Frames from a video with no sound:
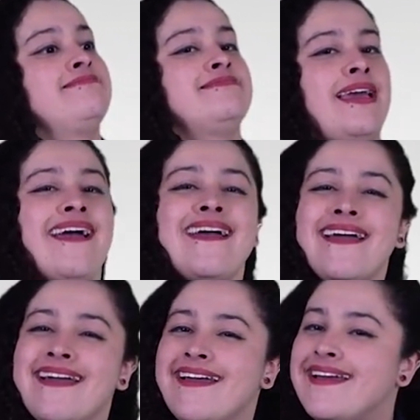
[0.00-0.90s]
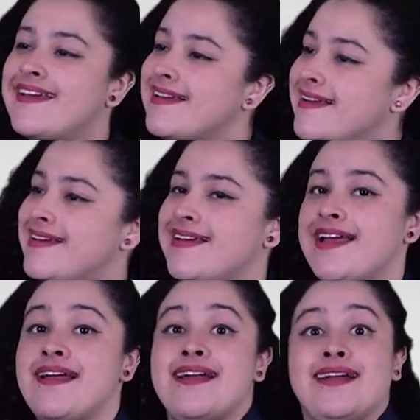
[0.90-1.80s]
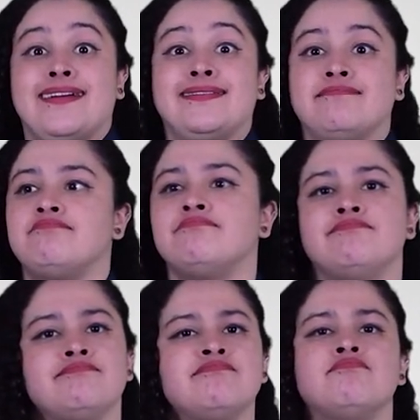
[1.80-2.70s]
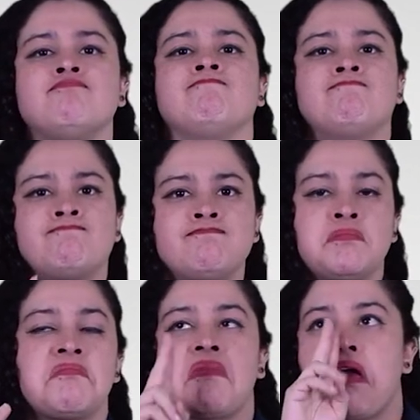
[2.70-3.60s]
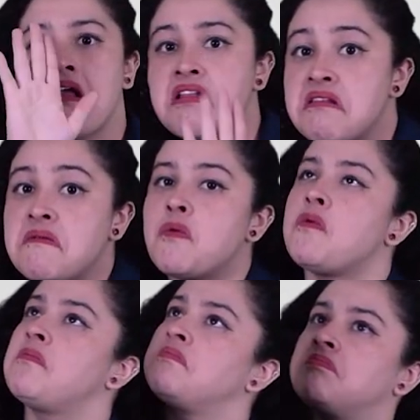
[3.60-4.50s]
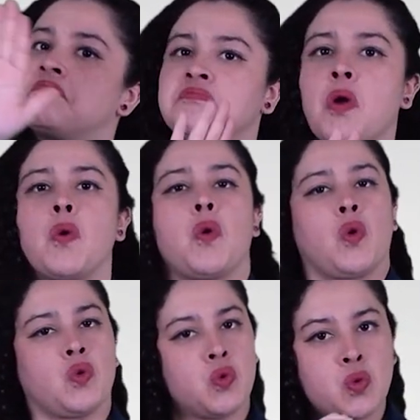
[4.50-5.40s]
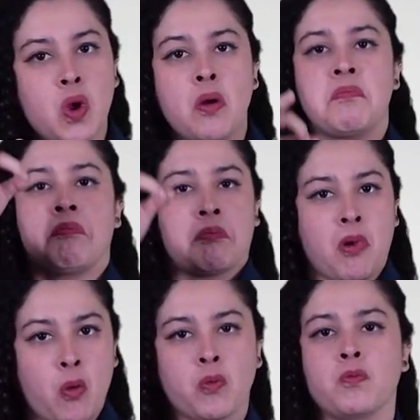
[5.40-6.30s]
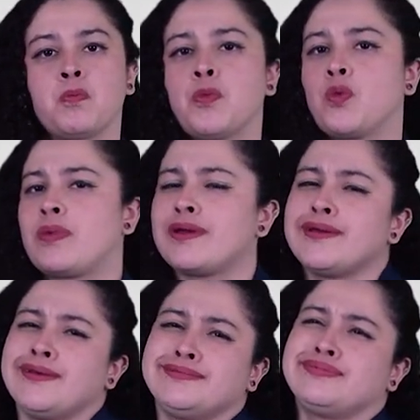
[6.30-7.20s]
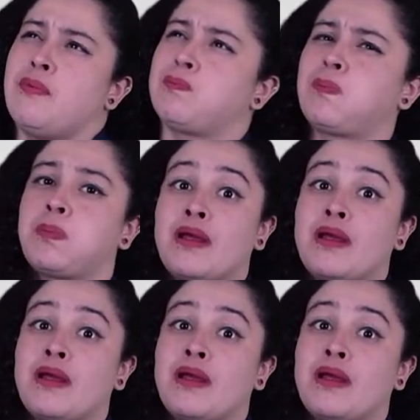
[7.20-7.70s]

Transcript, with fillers: las entidades del orden nacional, departamental, distrital y local garantizarán el acceso